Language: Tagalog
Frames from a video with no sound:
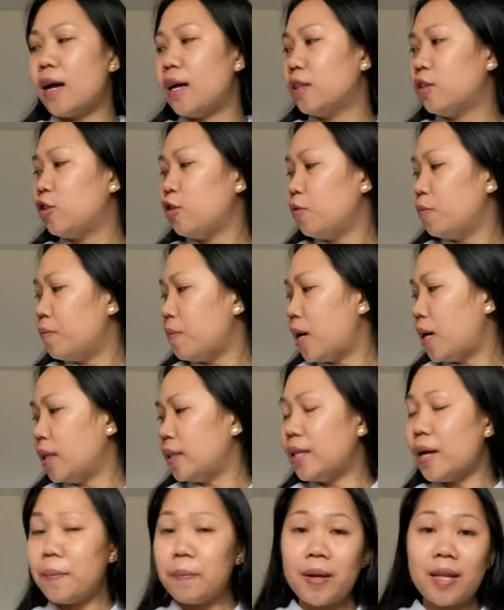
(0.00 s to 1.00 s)
at yung mga
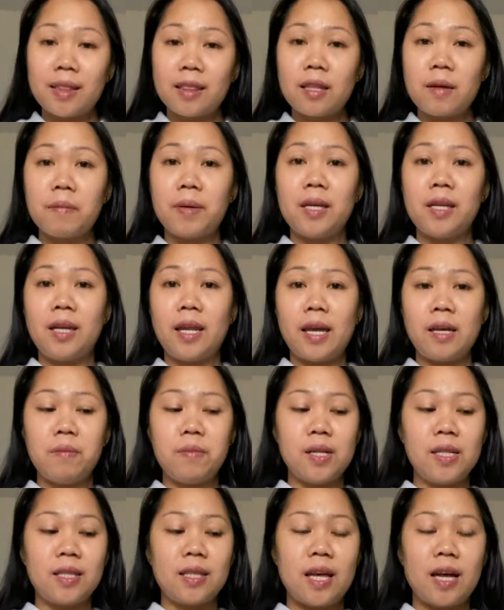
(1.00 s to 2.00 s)
damit na may
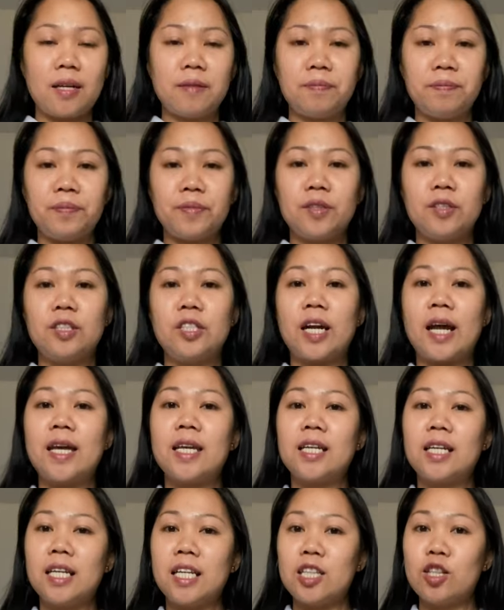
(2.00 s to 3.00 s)
label na dry
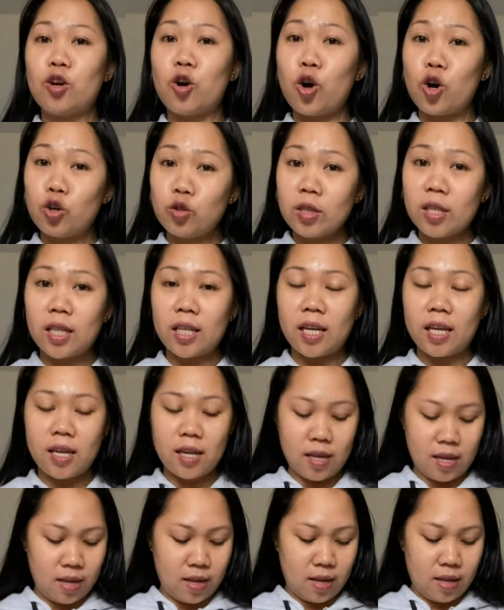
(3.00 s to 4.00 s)
clean only,